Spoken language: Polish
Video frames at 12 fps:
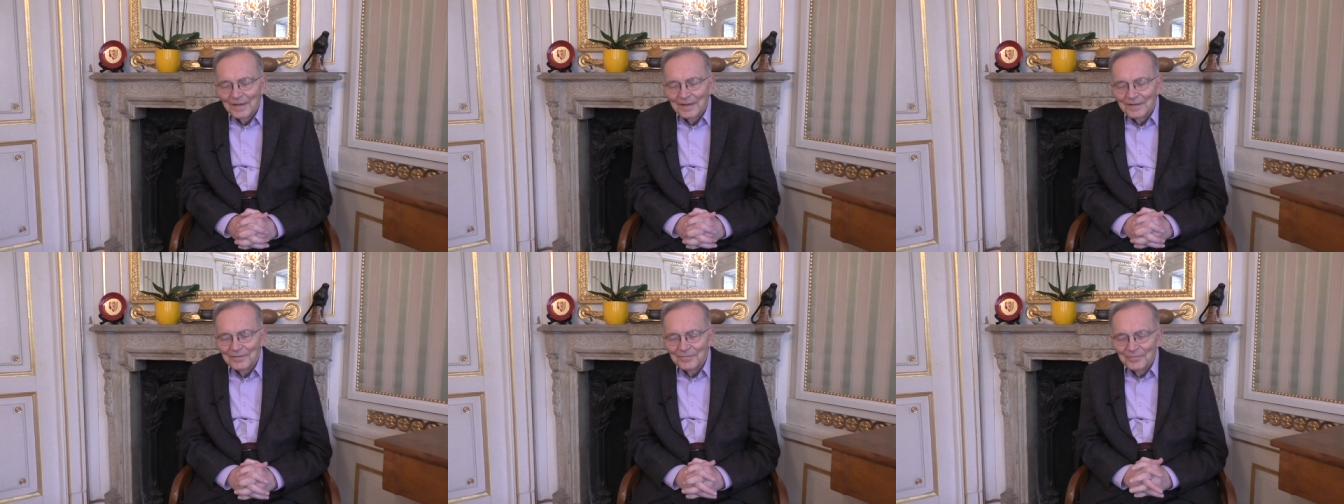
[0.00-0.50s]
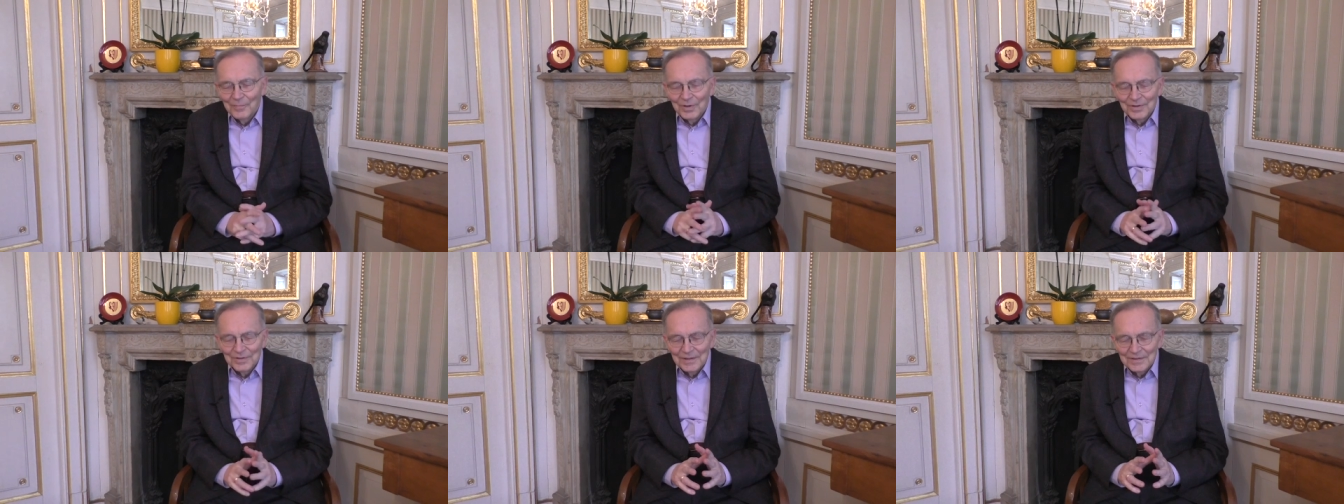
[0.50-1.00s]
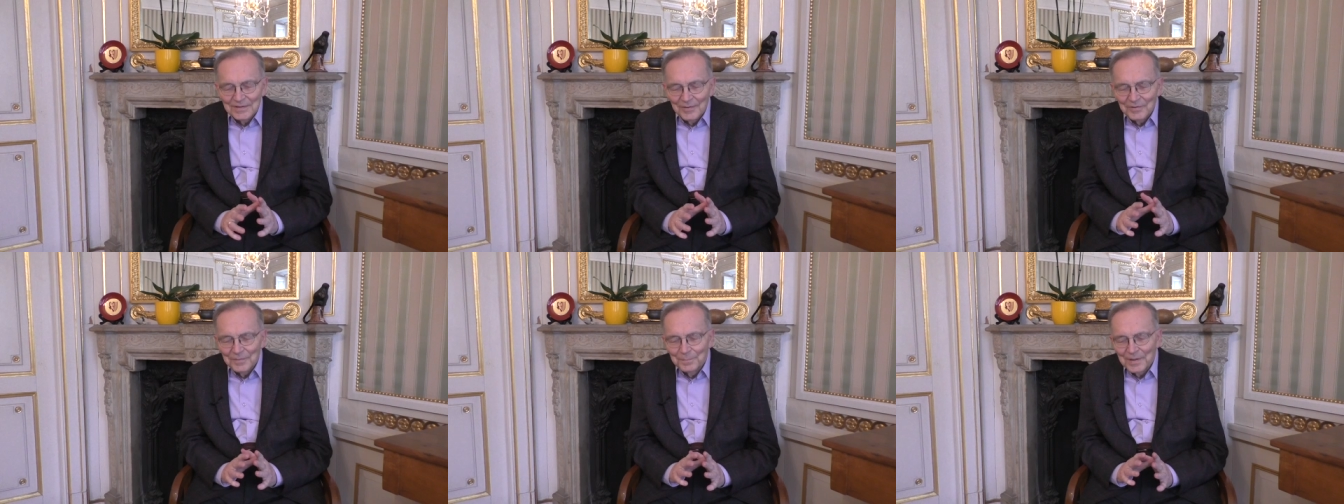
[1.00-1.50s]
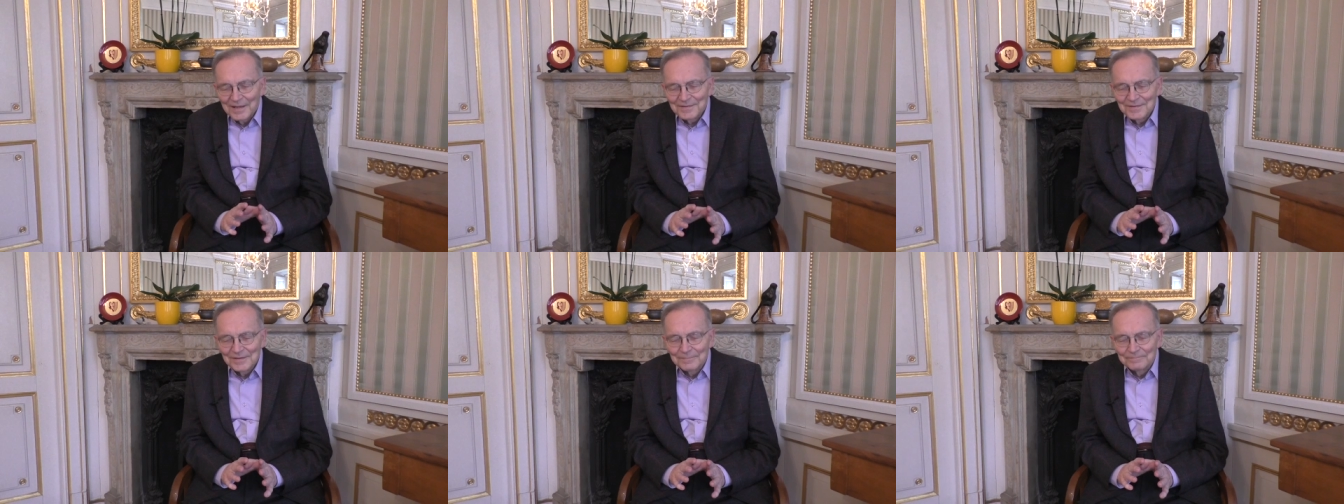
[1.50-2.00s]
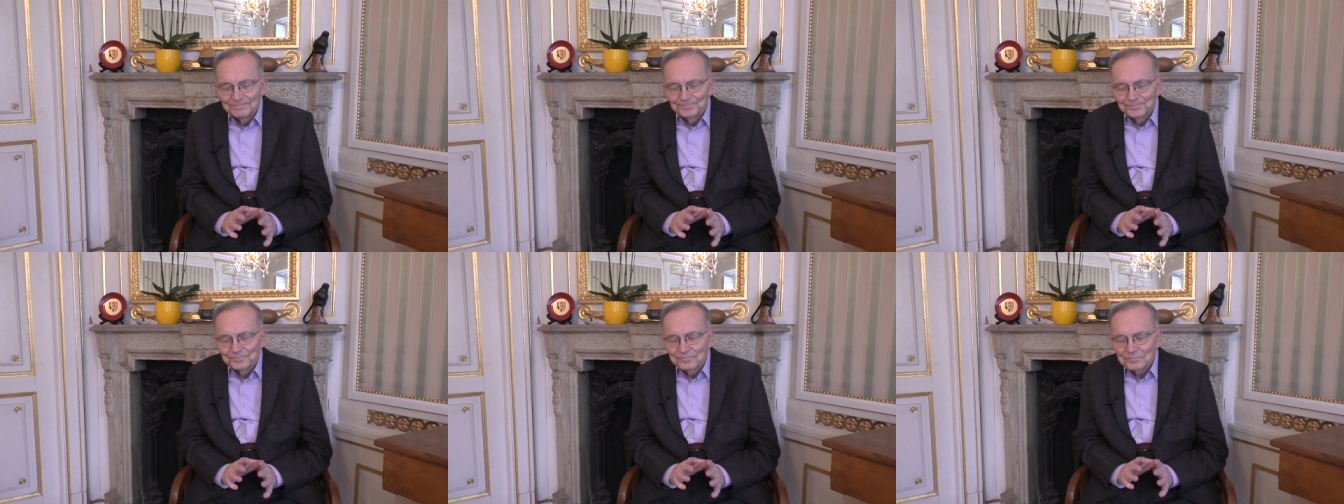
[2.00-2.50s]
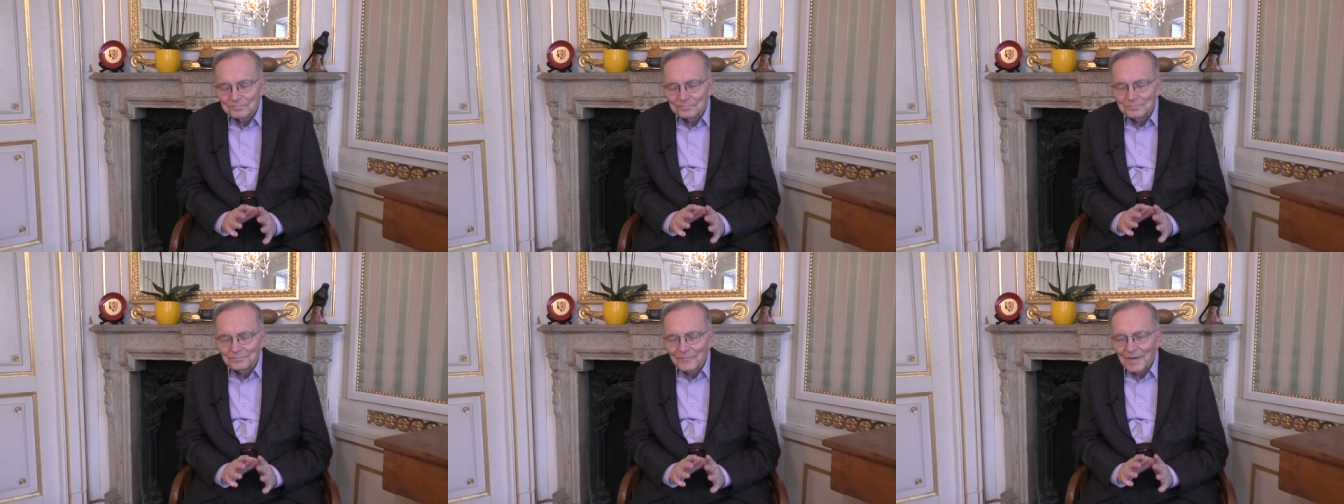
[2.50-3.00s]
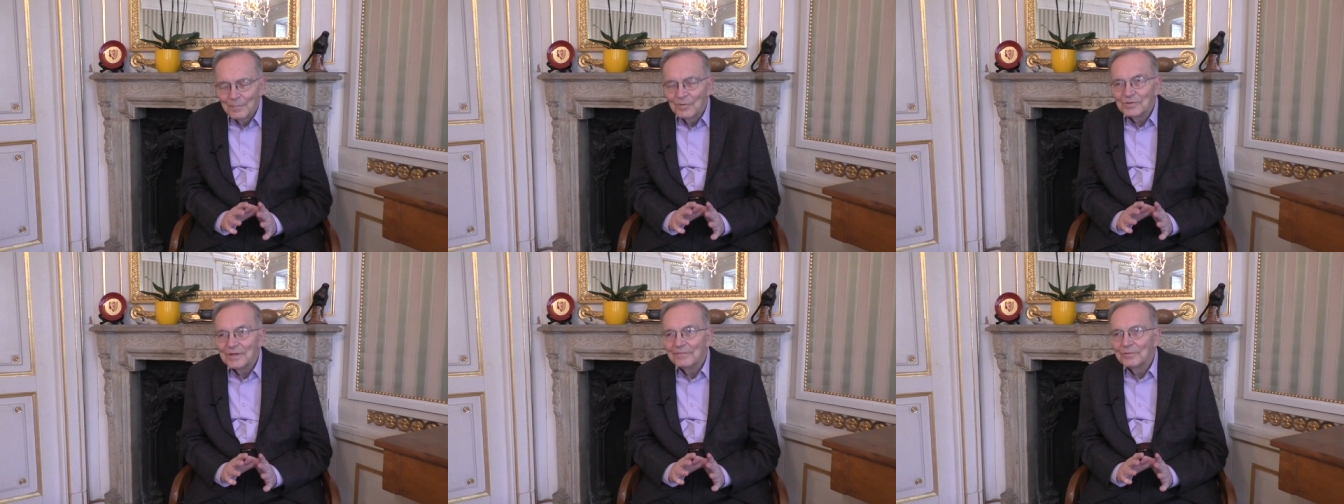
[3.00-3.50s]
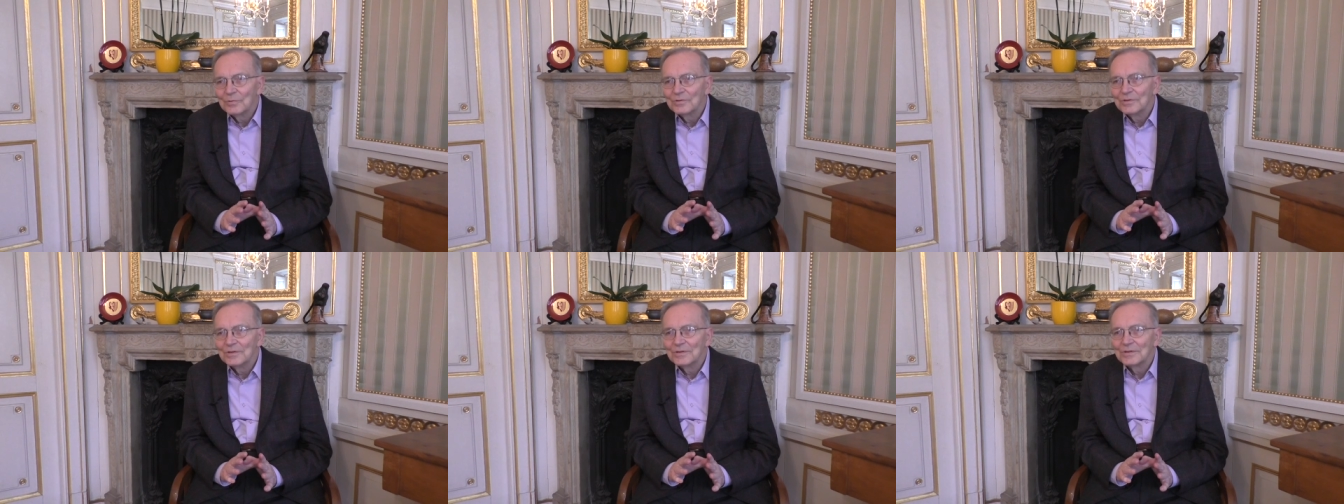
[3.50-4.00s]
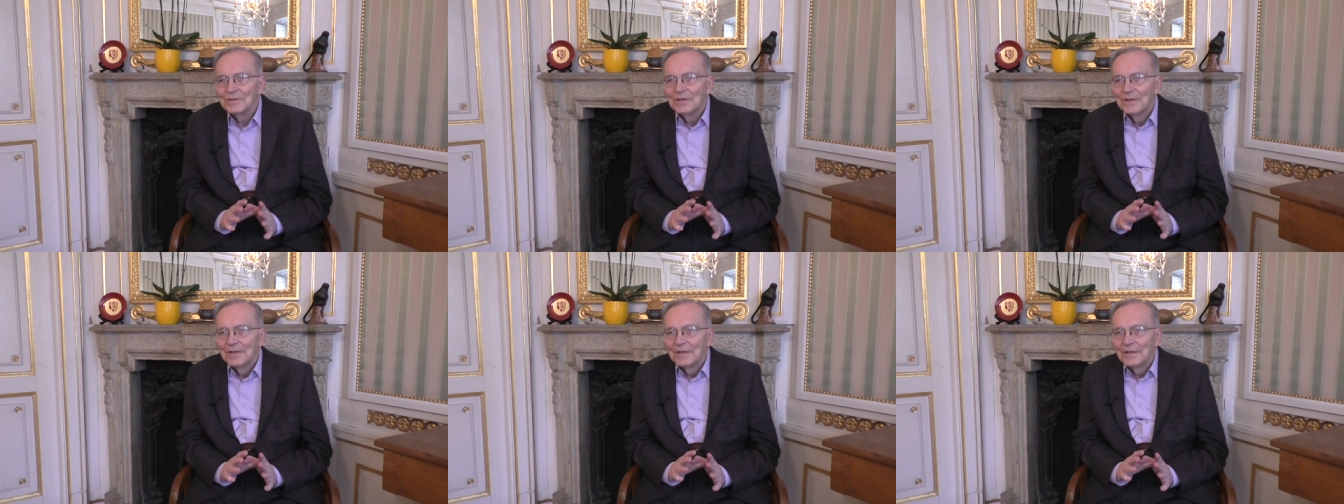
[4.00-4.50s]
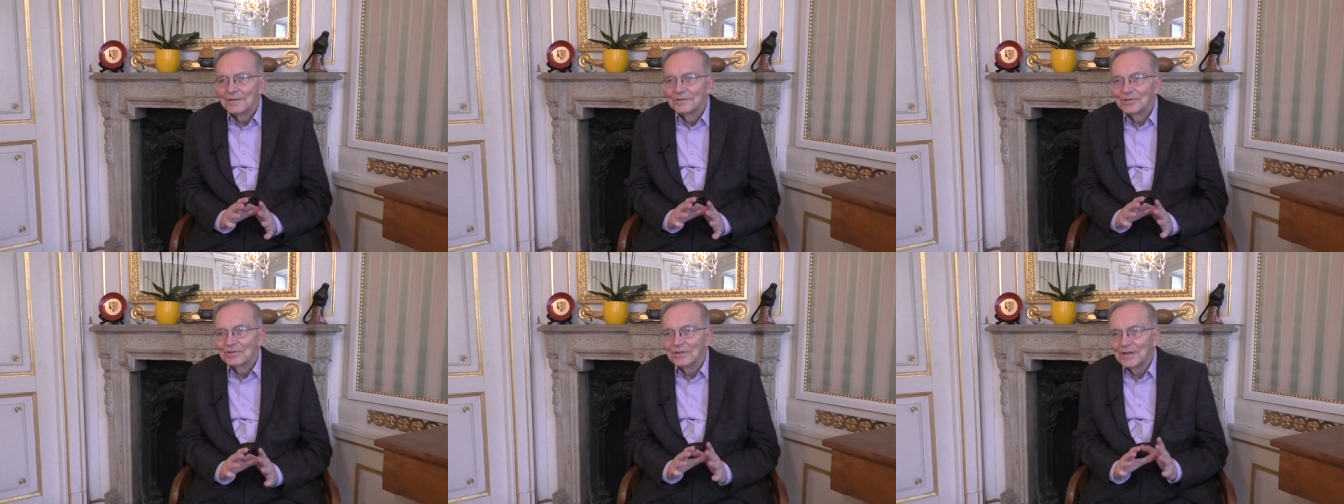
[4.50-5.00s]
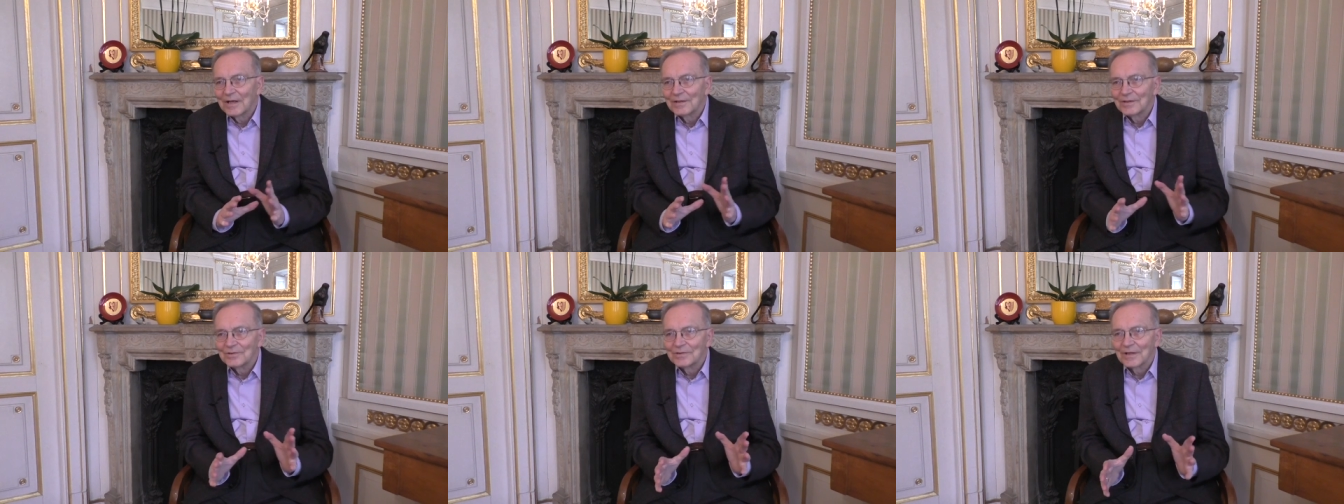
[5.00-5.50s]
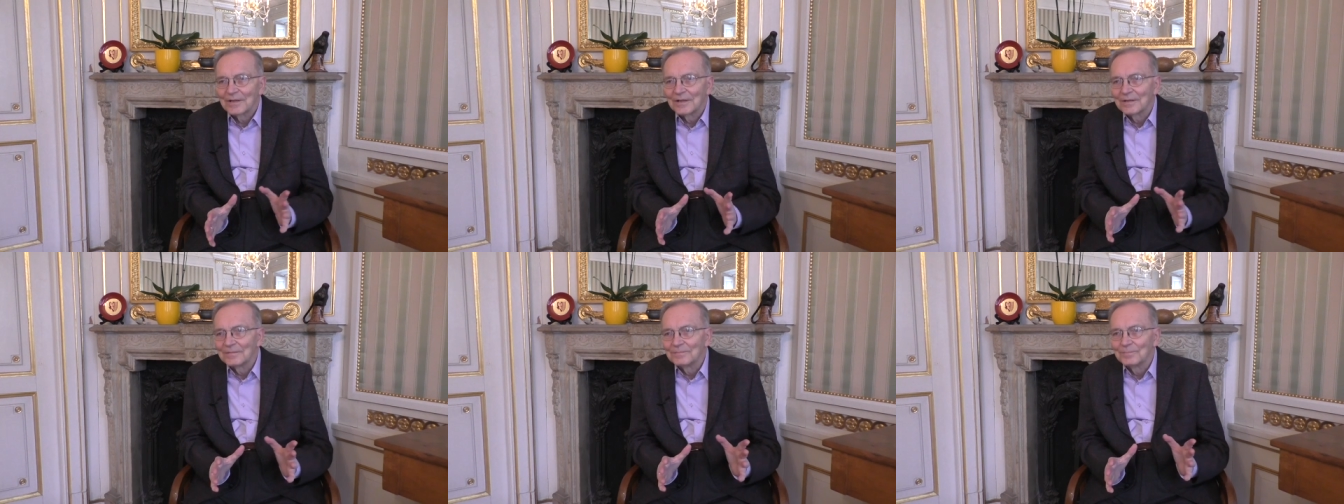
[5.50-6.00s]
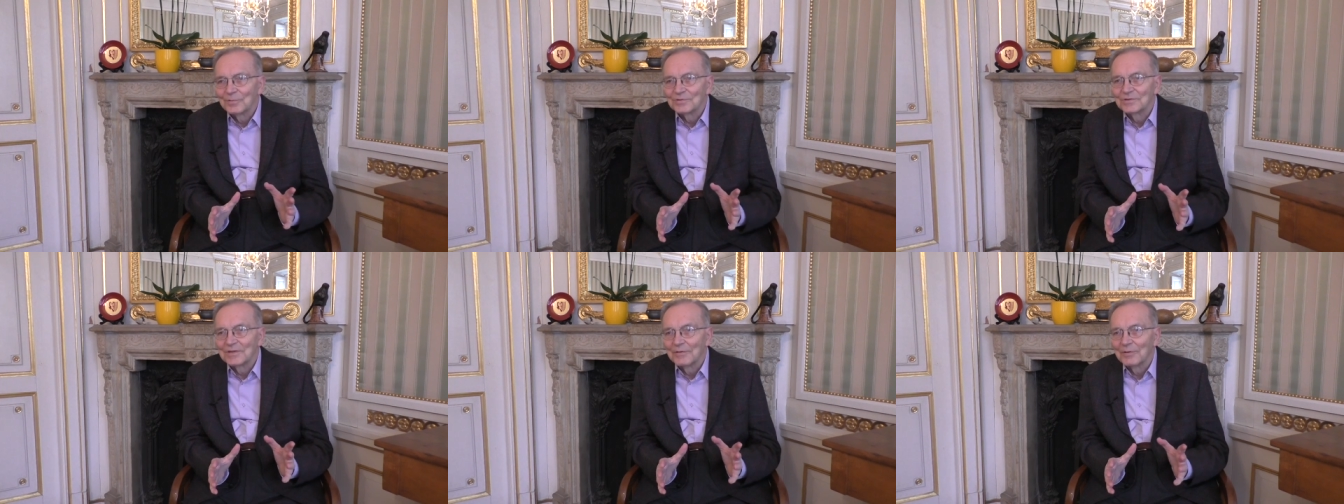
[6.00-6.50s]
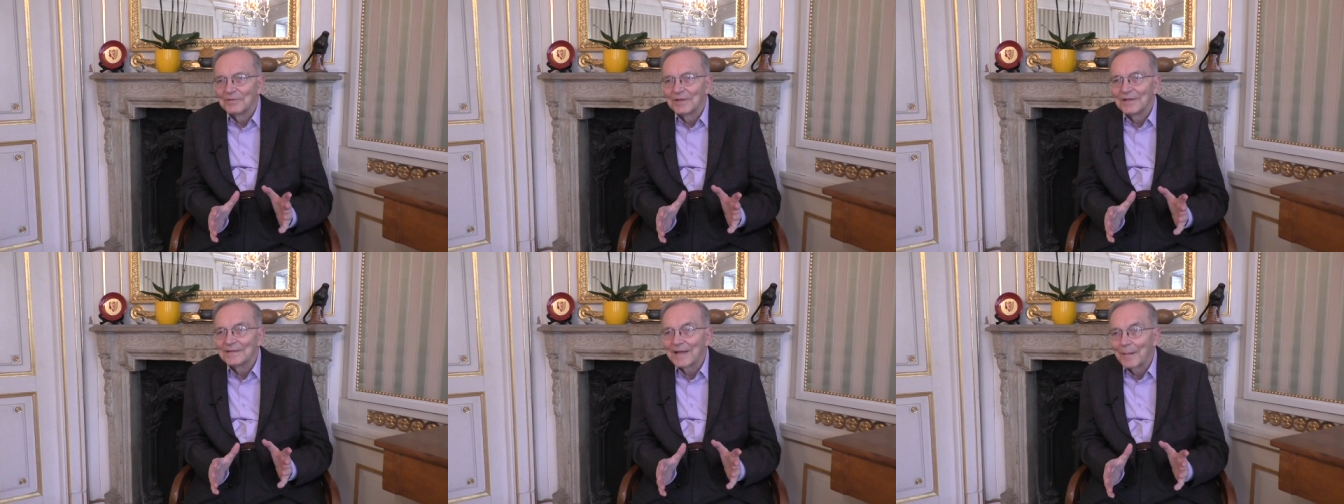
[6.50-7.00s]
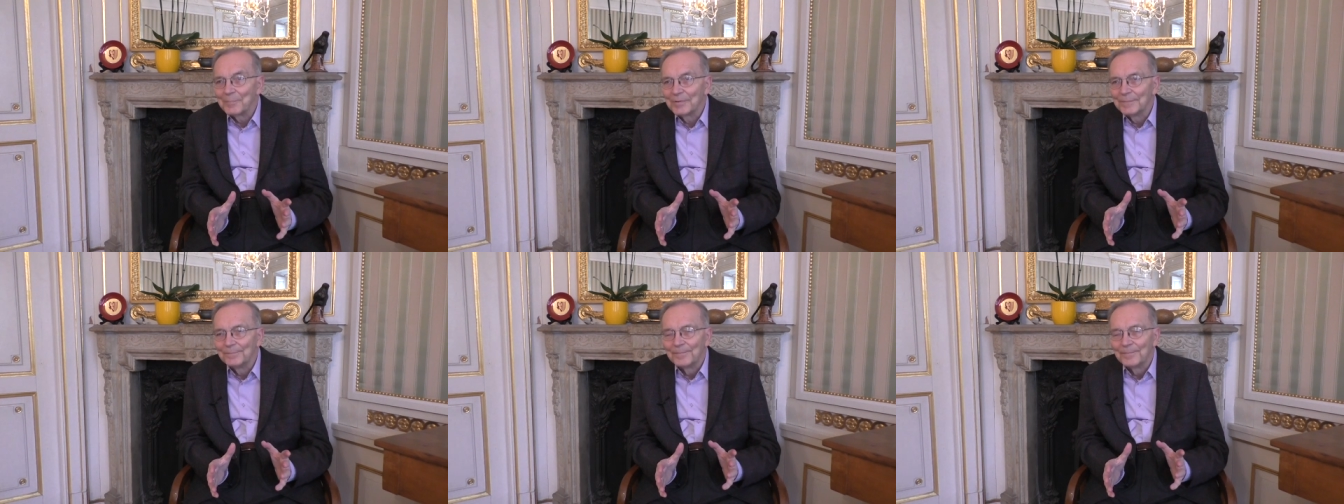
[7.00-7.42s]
Y, w mojej tej całej pracy można wyróżnić y, trzy jakieś takie podstawowe etapy.